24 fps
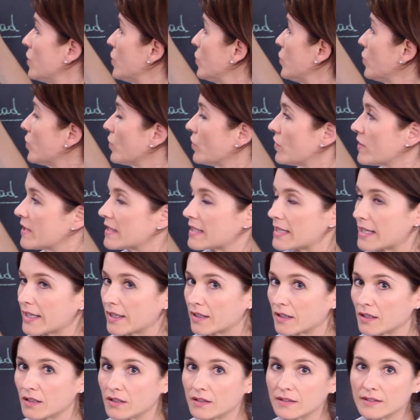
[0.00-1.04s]
sur le
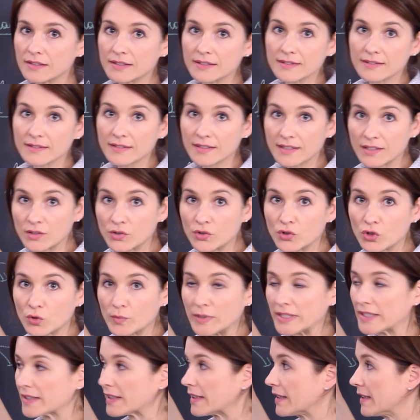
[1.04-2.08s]
cercle
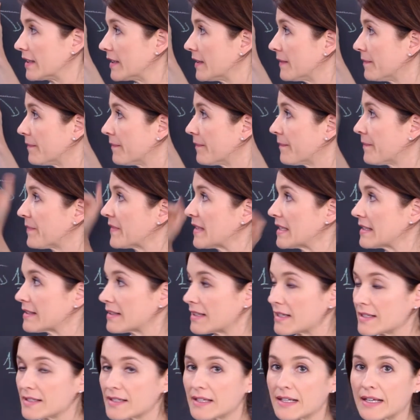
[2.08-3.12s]
trigonométrique.
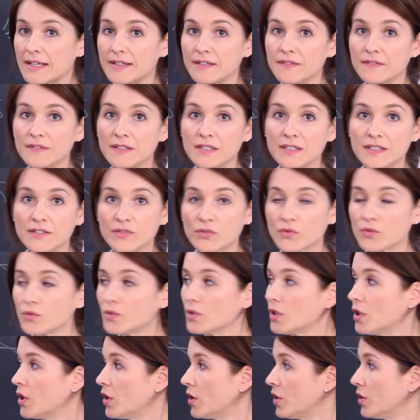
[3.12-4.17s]
Ça, c'est la
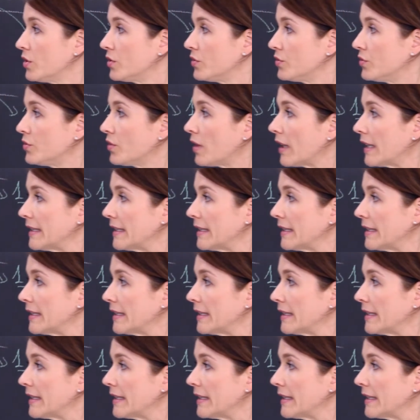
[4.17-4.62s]
définition du